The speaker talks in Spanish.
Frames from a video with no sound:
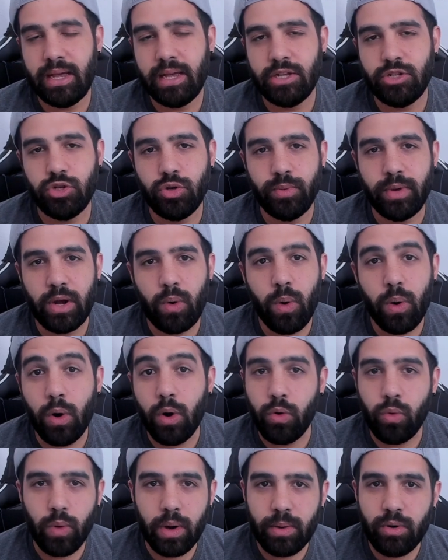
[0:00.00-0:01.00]
subir
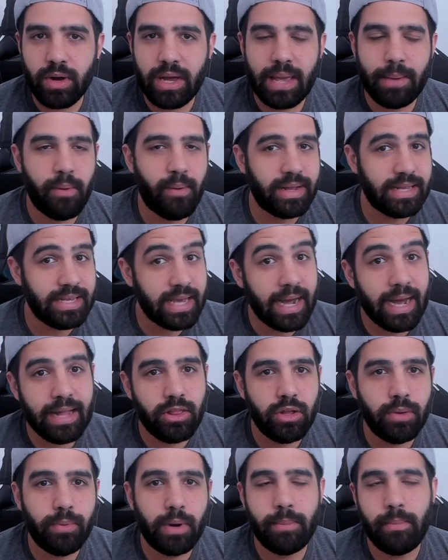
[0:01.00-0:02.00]
juegos nuevos que me van
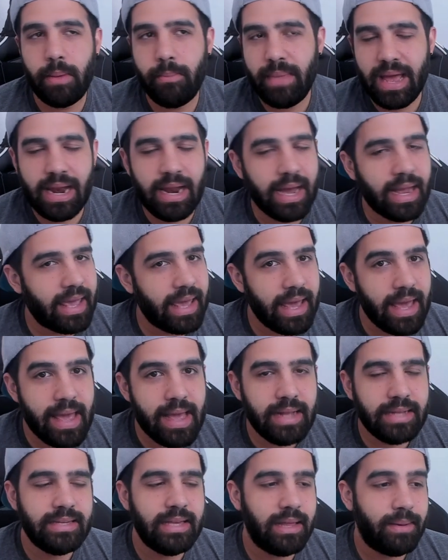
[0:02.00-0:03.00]
llegando porque me envían las
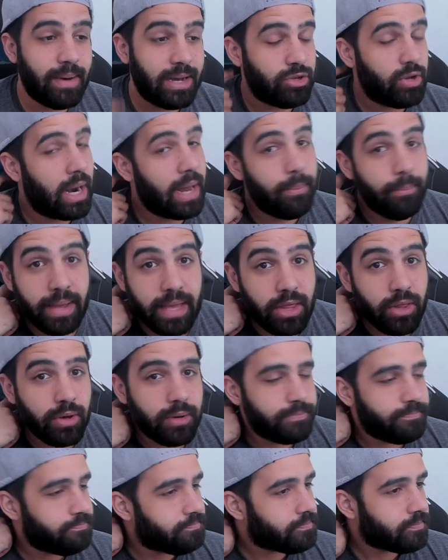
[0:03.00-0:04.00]
keys y demás o las
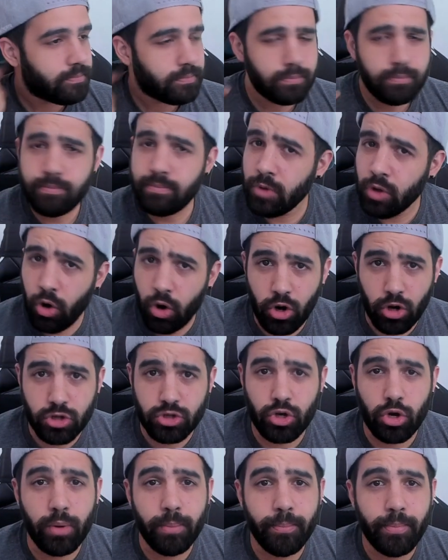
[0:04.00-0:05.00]
pido o
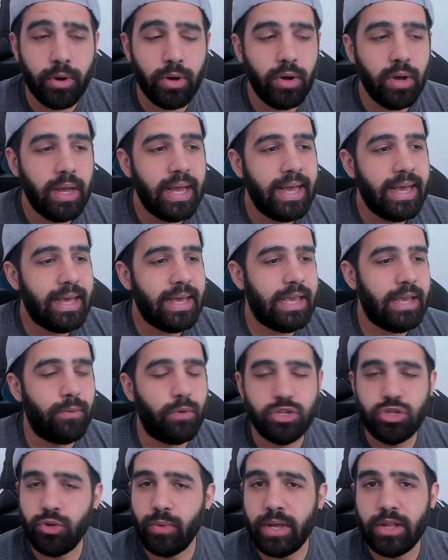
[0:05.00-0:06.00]
los compro y
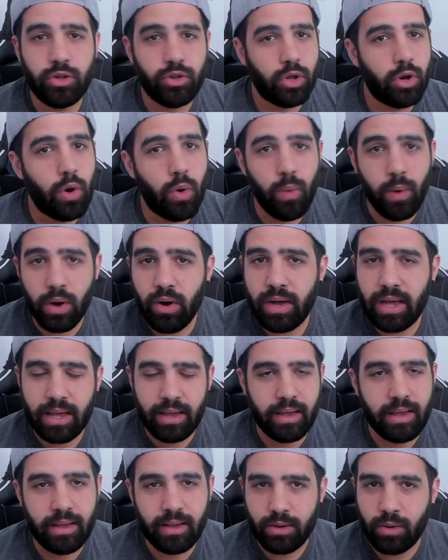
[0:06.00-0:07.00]
voy subiendo todos los juegos
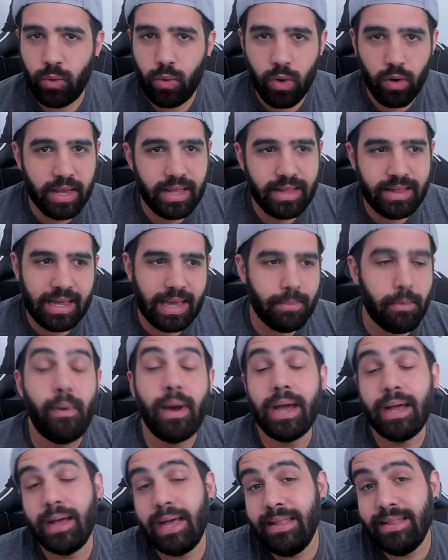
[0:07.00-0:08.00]
que juegos indies que me
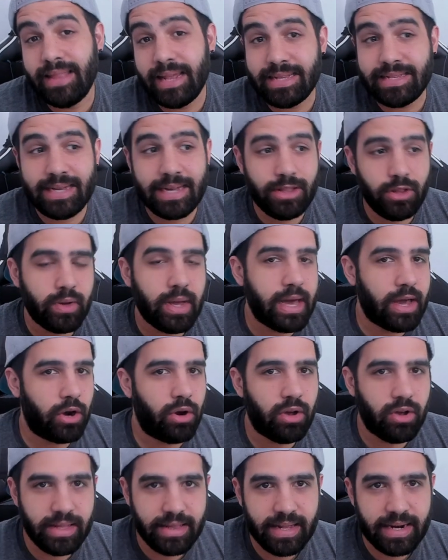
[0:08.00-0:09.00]
van interesando, que
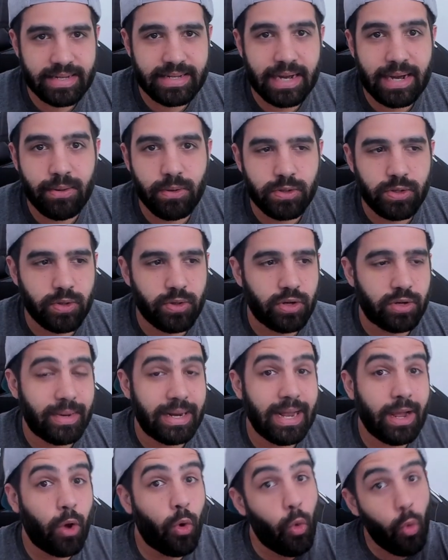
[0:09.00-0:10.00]
creo que os interesan a vosotros,
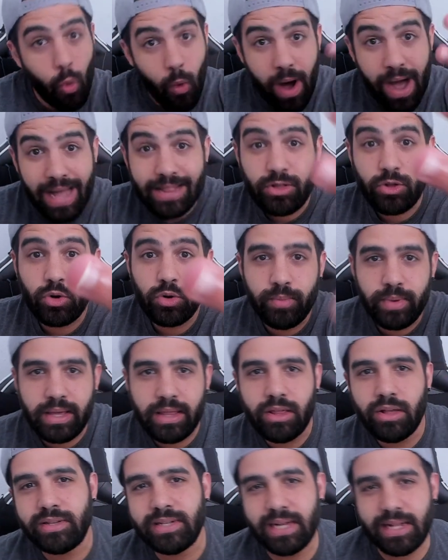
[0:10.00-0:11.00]
¿vale? Cuatro
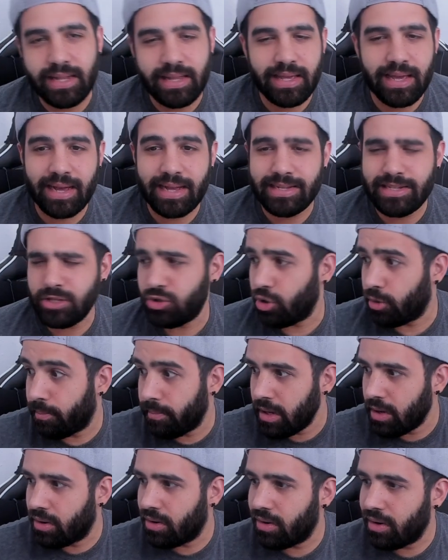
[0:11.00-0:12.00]
vídeos al día, que sí, Dios
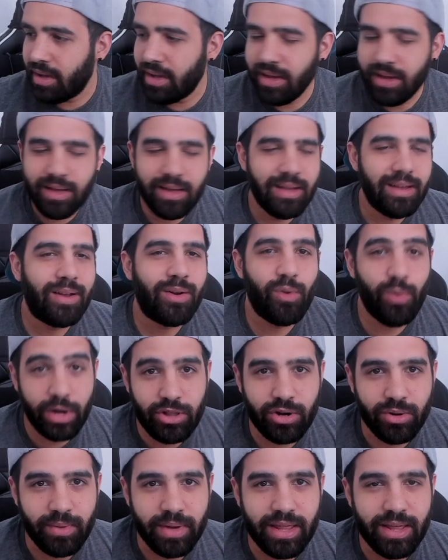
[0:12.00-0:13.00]
mío,
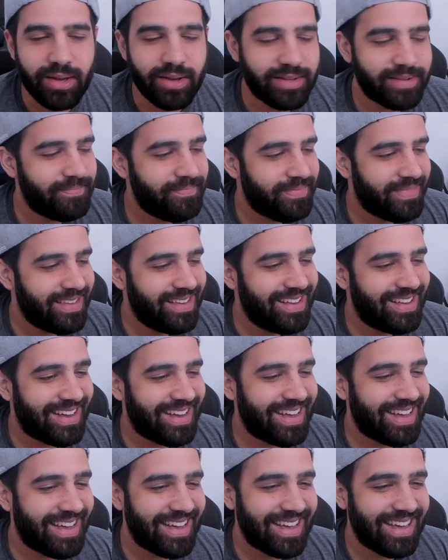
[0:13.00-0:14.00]
cuatro vídeos.
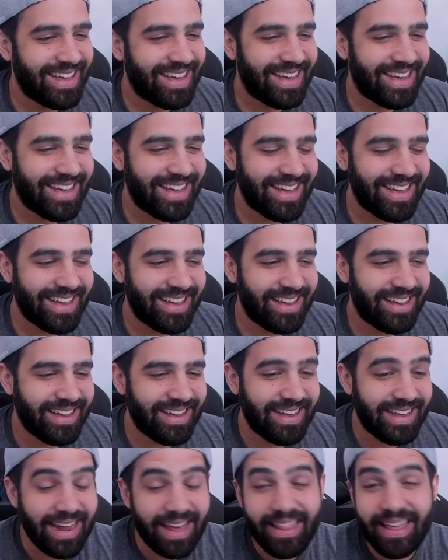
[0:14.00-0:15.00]
Eh,
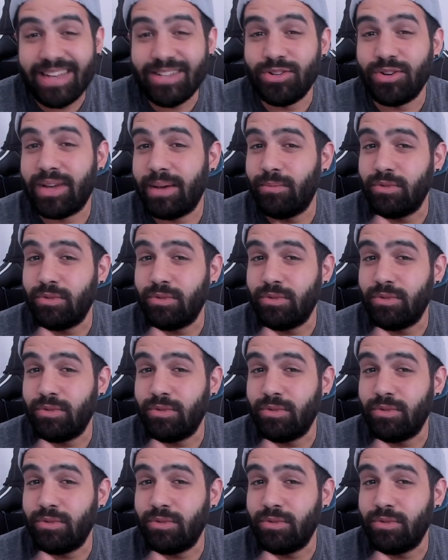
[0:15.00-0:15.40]
y nada, eso, que